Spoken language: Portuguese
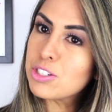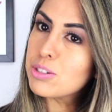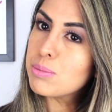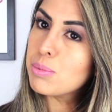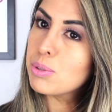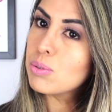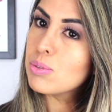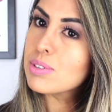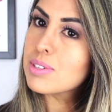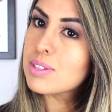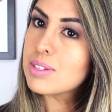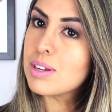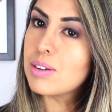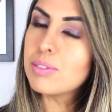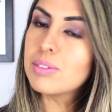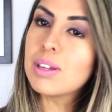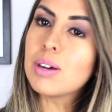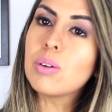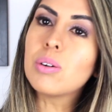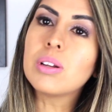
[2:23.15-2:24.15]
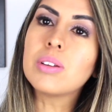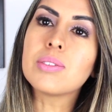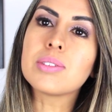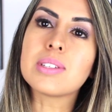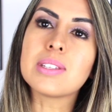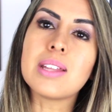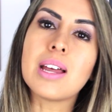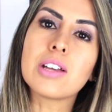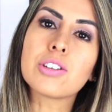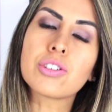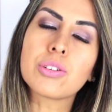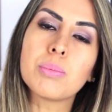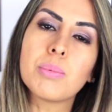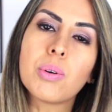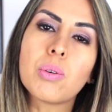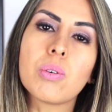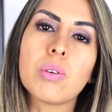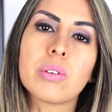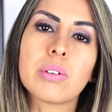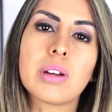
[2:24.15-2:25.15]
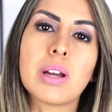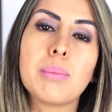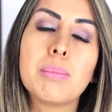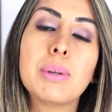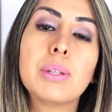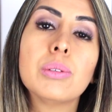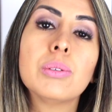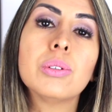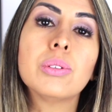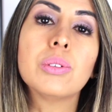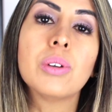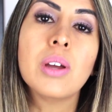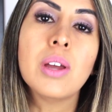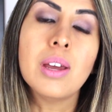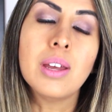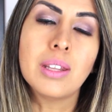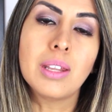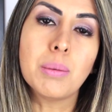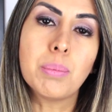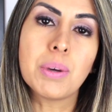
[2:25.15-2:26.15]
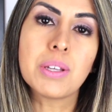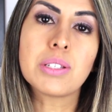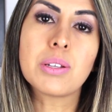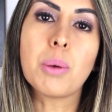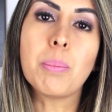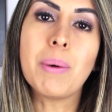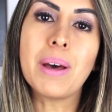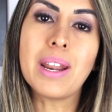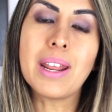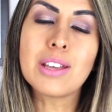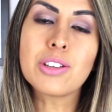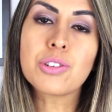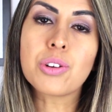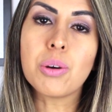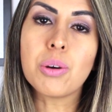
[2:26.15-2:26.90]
diminuição da oleosidade no meu couro cabeludo depois que eu parei de